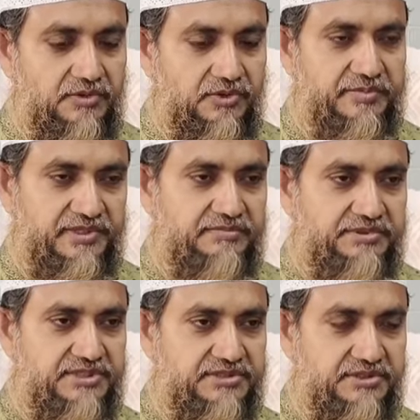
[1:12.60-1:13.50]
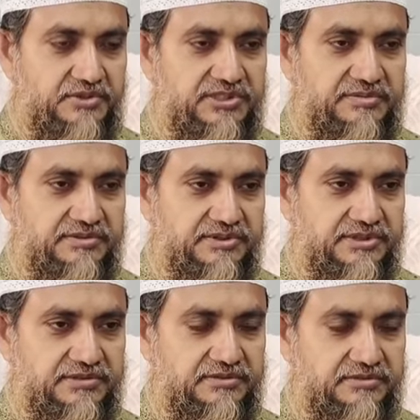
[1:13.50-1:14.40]
গরমে বিশেষ করে রোদের
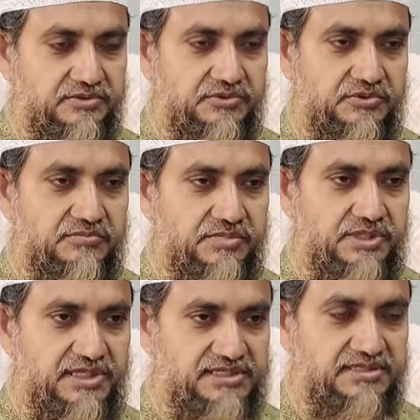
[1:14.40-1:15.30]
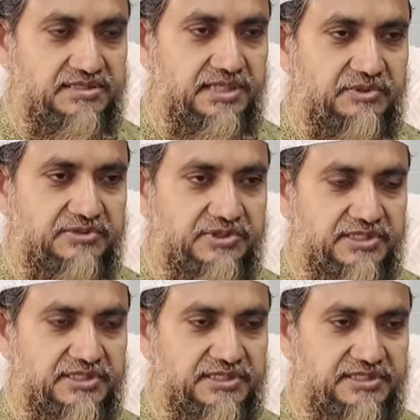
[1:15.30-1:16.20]
ভিতরে যত রকম কাজ অ্যাভয়েড
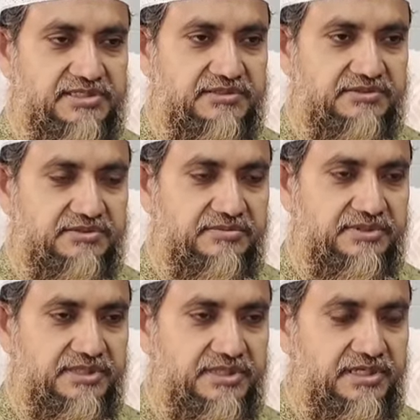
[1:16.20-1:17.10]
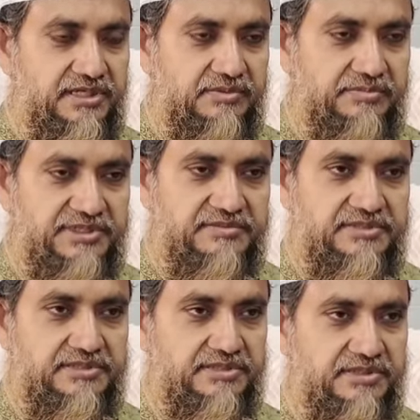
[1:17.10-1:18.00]
করা যায় এটা চেষ্টা করতে হবে এবং বেশি
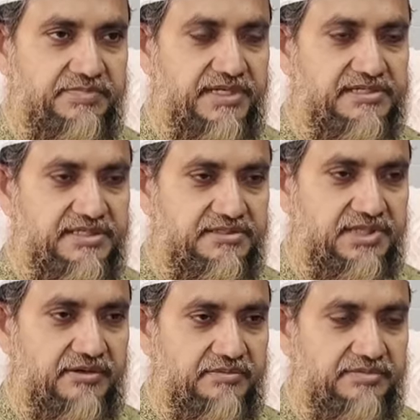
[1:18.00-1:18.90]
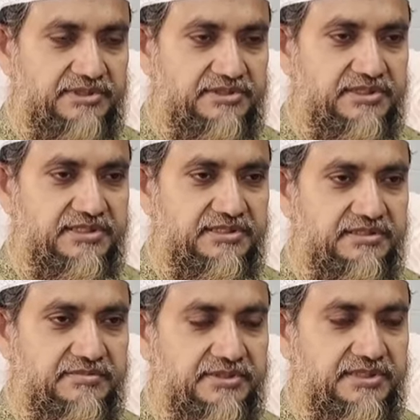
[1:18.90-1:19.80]
বেশি করে পানি জাতীয় খাবার বেশি করে খেতে
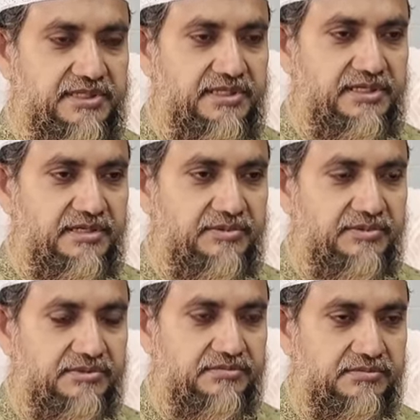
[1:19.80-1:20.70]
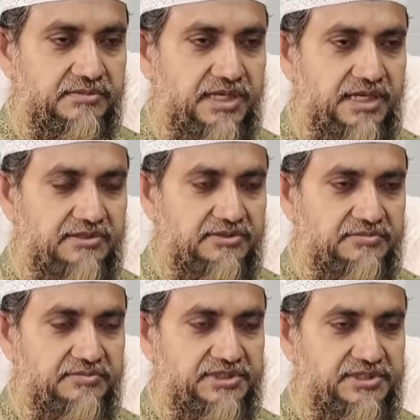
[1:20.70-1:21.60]
হবে এবং গা
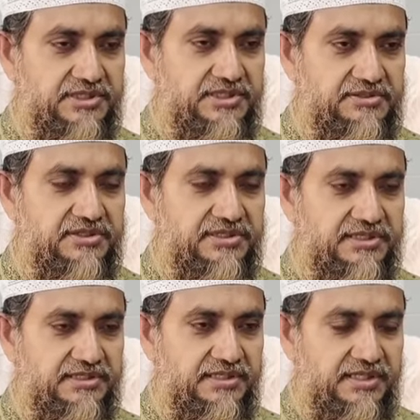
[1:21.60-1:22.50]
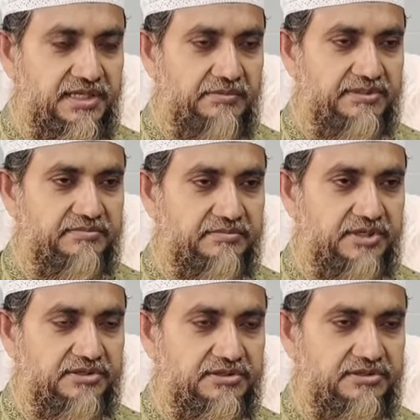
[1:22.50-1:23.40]
যদি বেশি হিট হয়ে যায় আমাদের
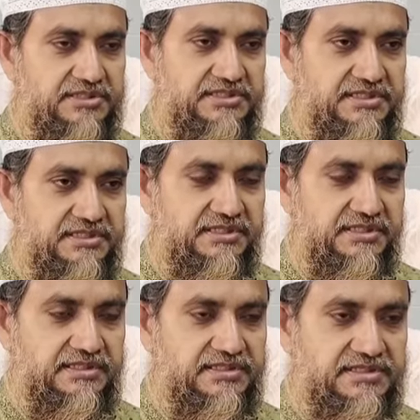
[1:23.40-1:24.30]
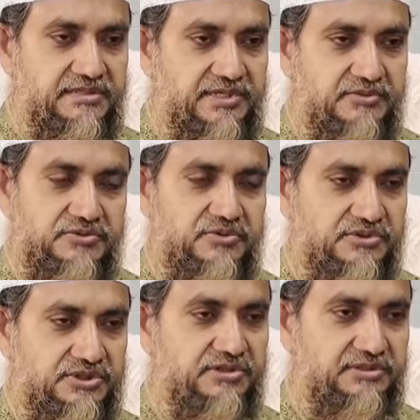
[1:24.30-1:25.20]
হয়তো দিনে তিন চারবার গোসলও
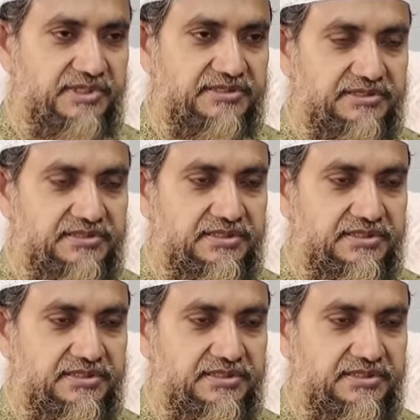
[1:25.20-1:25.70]
করতে হতে পারে